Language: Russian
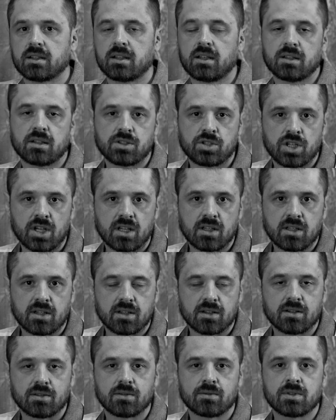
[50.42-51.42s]
для
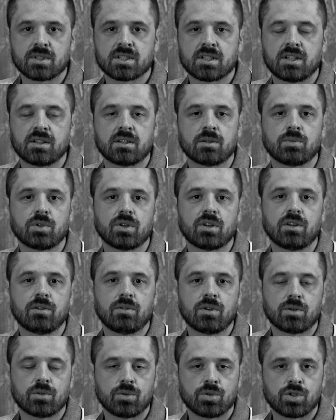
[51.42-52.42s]
начала, вы знаете, многие
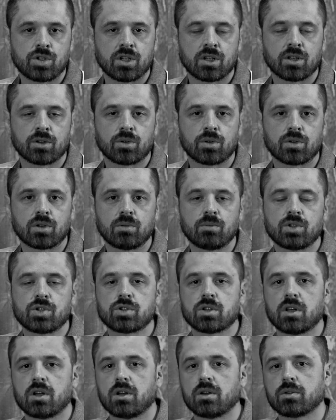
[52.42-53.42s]
верующие, которые
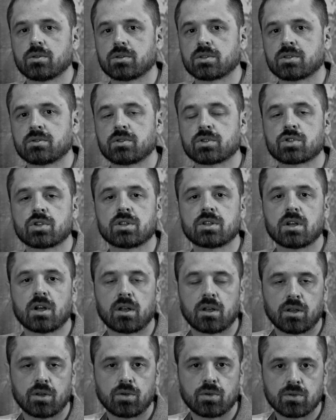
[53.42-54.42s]
мечтают совершить
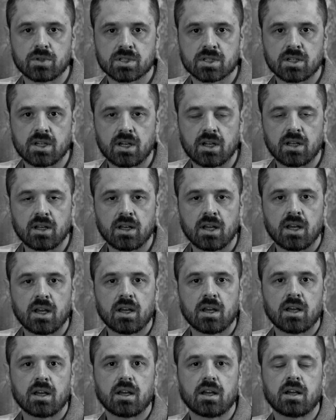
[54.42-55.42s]
алию в Израиль,
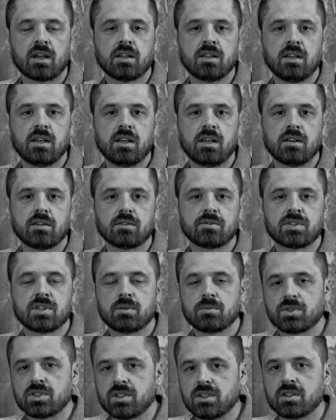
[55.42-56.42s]
они
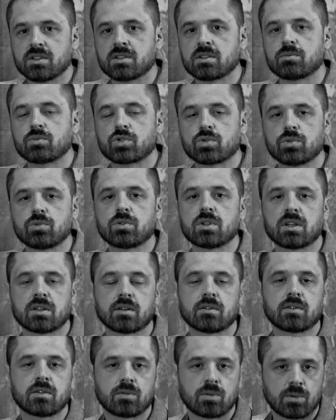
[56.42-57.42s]
всем сердцем ждут
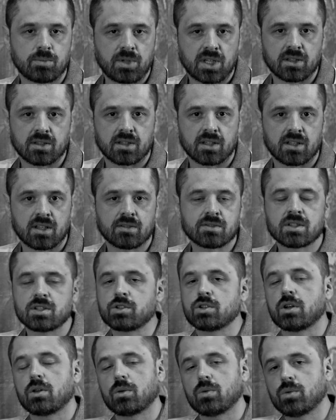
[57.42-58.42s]
этого момента. Я
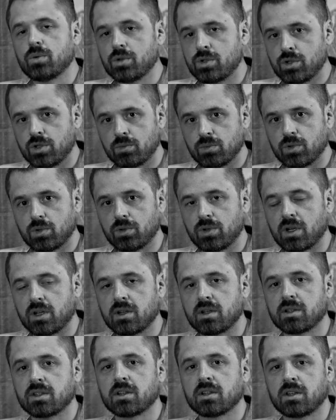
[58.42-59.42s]
встречал очень
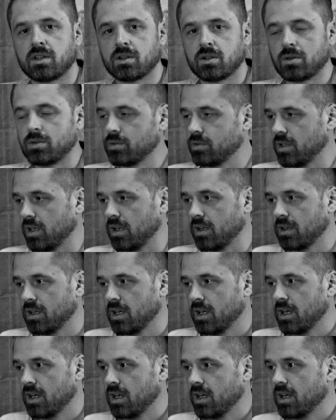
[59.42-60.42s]
много таких людей.
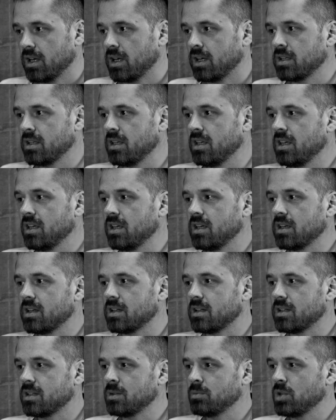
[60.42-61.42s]
Угу. Они
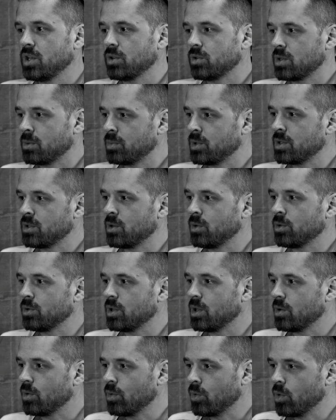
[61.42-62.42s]
имеют
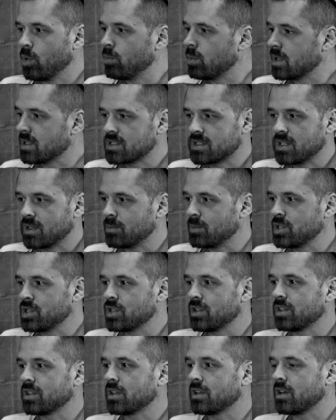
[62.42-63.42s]
определенный образ, и
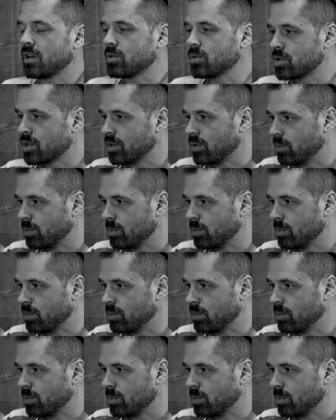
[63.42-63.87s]
обычно это хороший